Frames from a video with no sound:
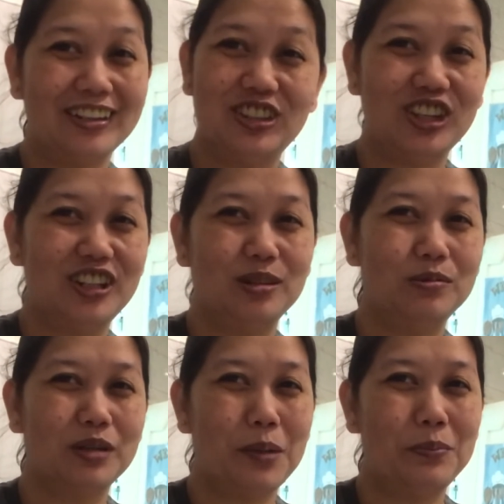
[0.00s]
i-share,
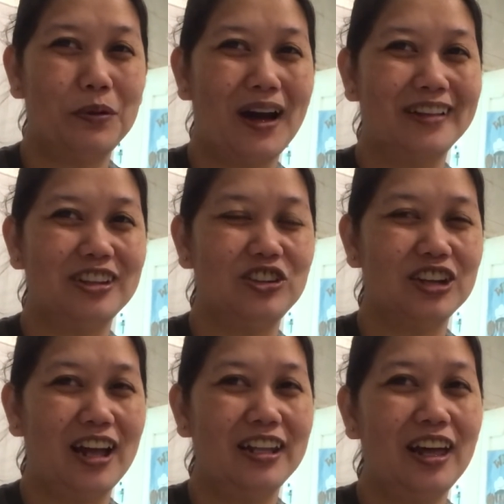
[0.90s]
subscribe po ang ating
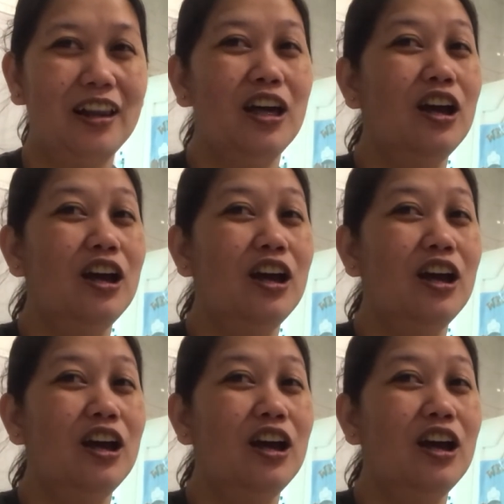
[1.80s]
channel.